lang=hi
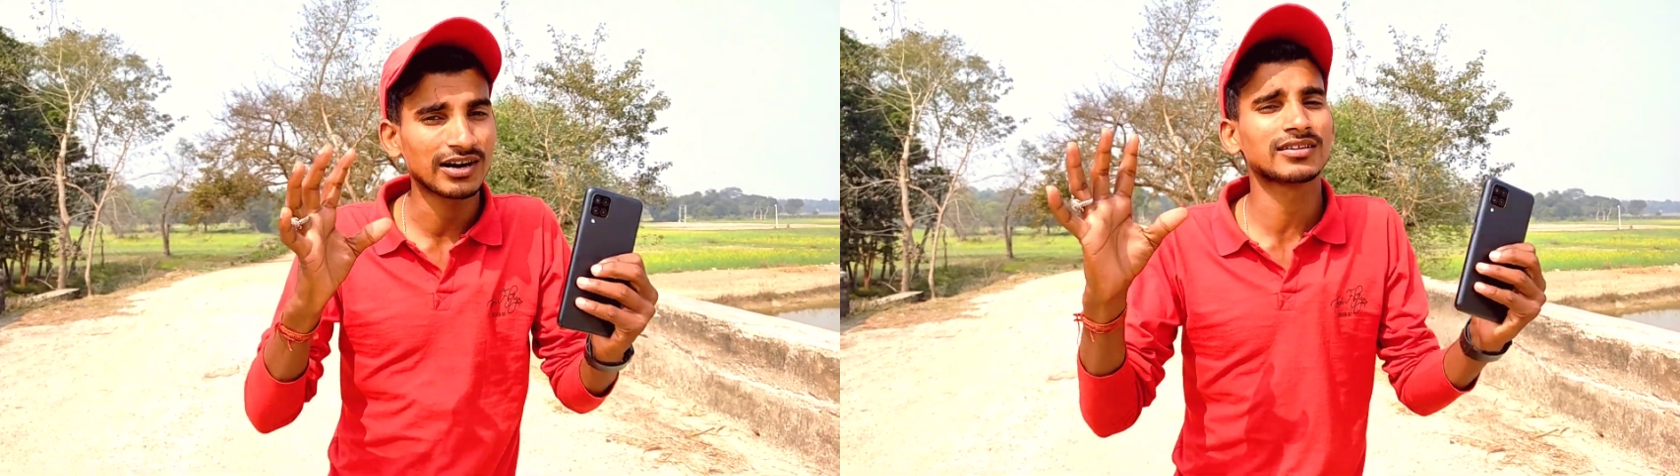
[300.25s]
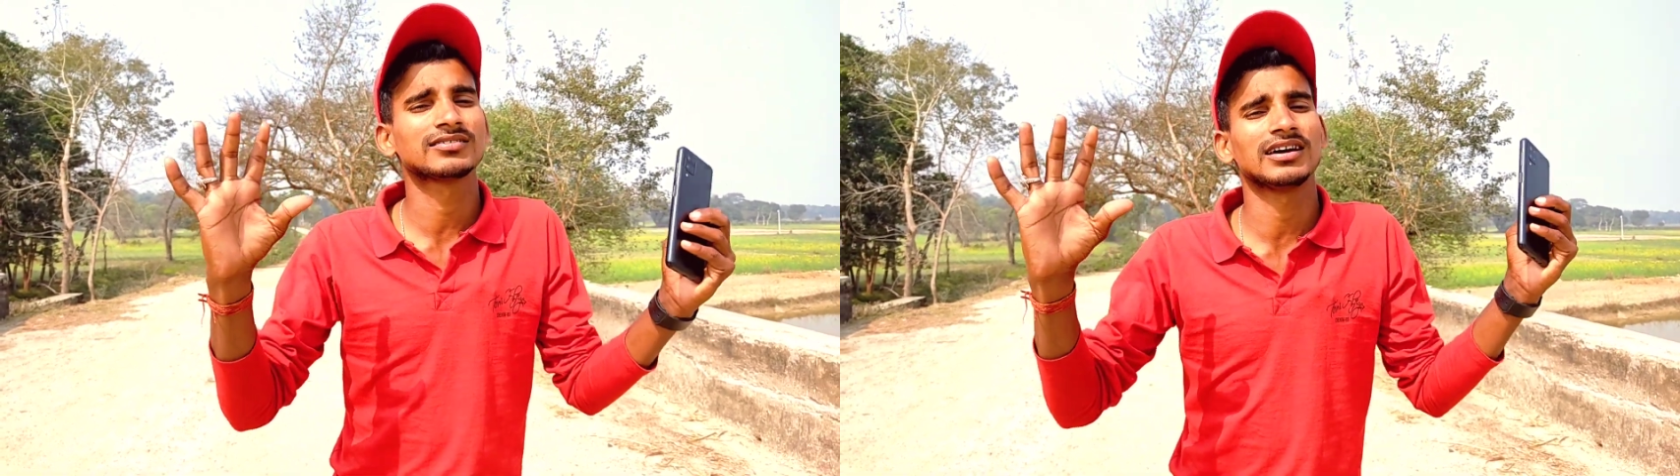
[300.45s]

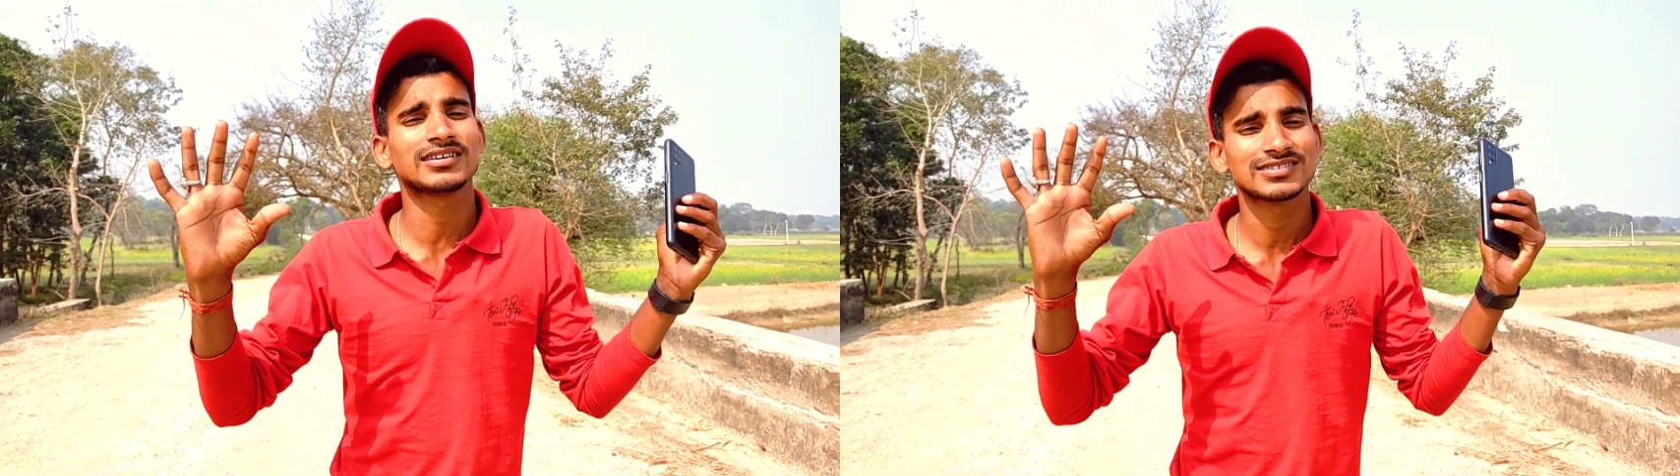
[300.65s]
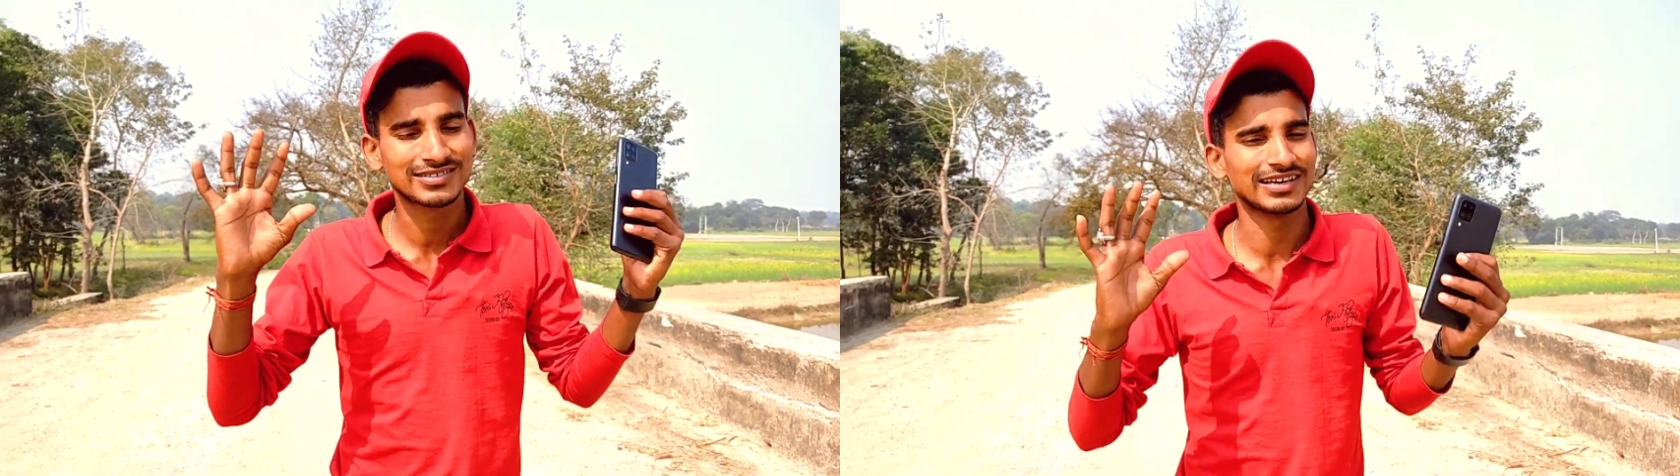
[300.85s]
हद
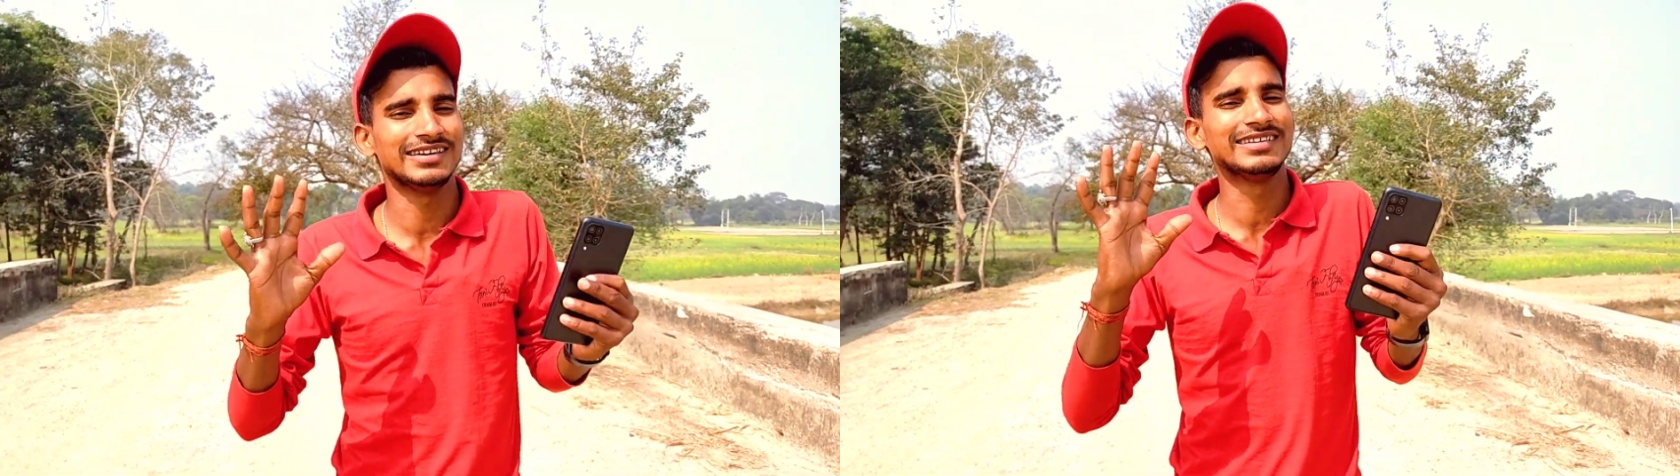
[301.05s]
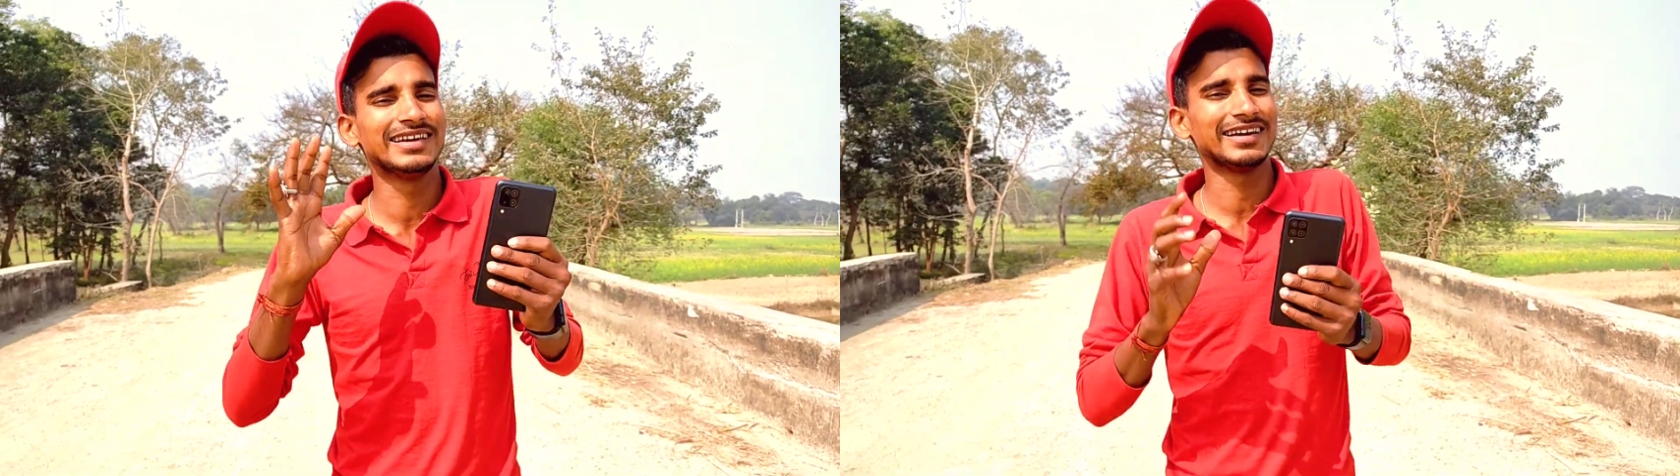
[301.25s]
तक
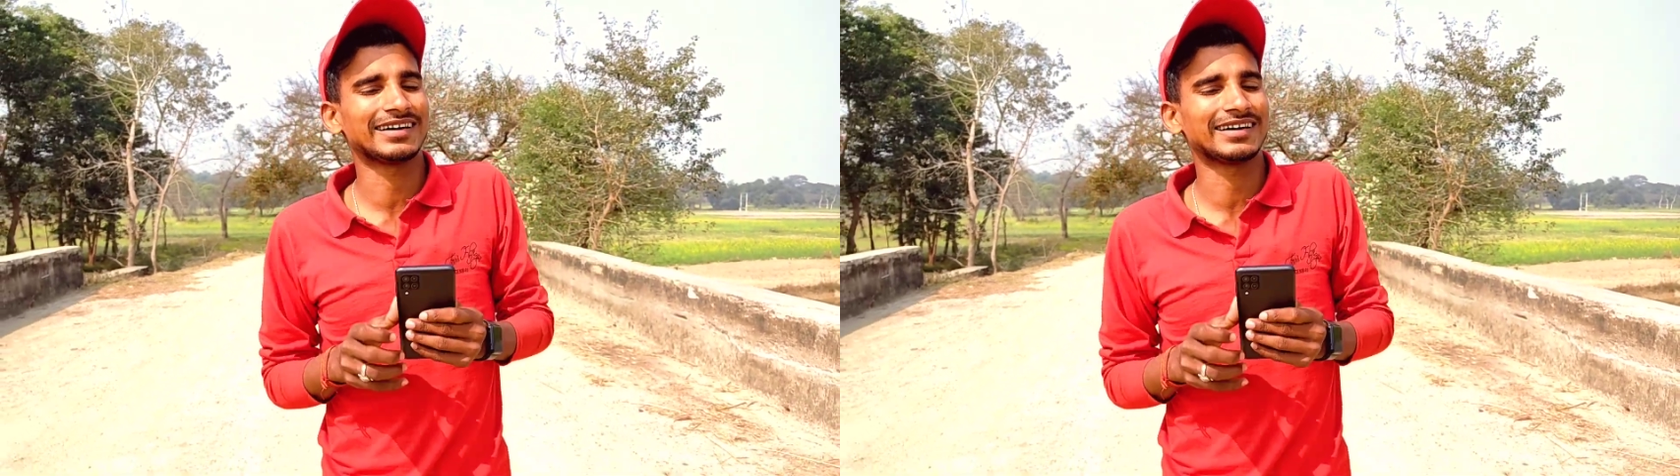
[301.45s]
सही दे